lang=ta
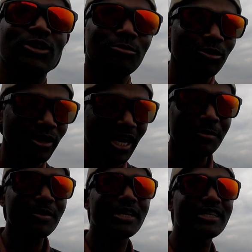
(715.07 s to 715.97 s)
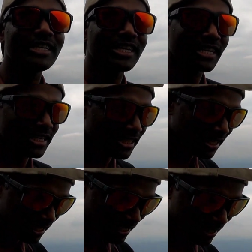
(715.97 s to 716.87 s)
ரொம்ப ஒரு ஹாப்பியான ட்ரெக்கிங்காக
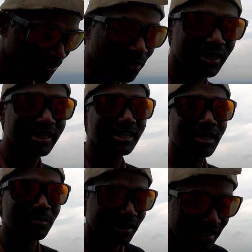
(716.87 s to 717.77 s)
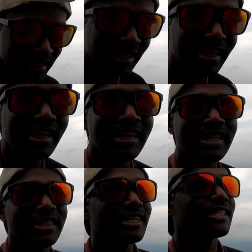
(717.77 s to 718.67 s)
தான் போயிட்டு இருக்கு அப்படிங்கிறத
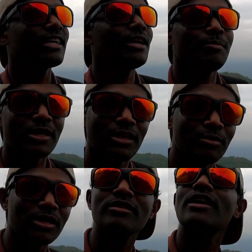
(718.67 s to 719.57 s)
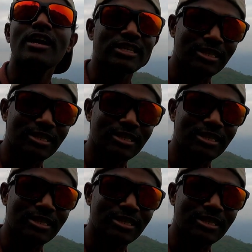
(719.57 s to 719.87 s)
இந்த இடத்துல நான் பதிவு பண்ணிக்க